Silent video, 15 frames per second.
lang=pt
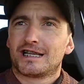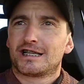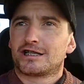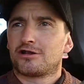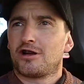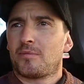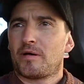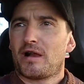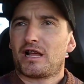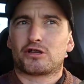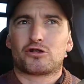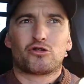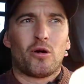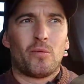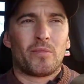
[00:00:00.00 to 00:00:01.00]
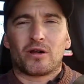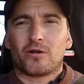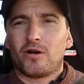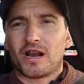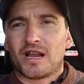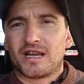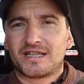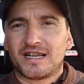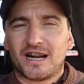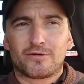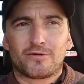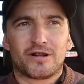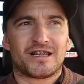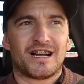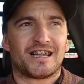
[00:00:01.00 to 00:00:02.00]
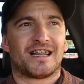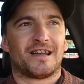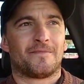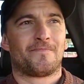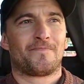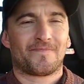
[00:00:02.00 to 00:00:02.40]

só pela sombra agora, certo, gurizada?